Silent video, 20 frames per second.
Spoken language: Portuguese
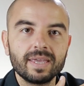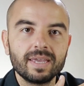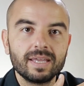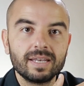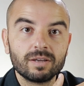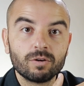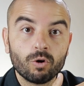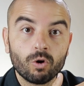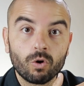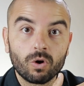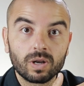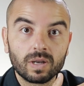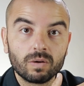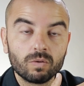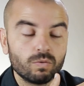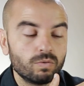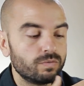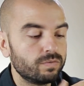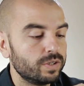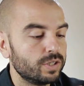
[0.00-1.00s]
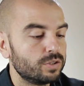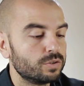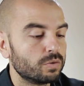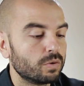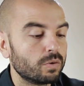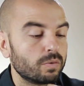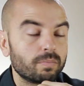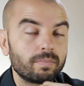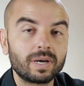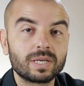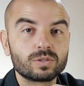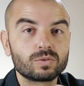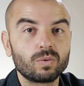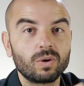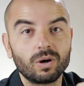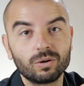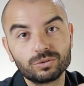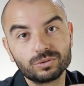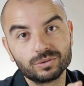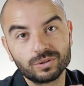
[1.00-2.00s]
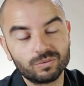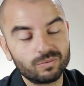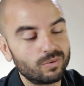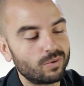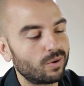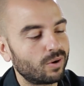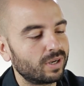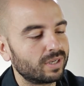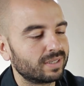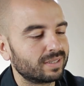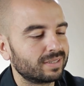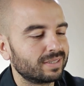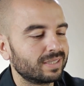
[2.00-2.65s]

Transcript: ele cola o vídeo, mas o áudio não cola.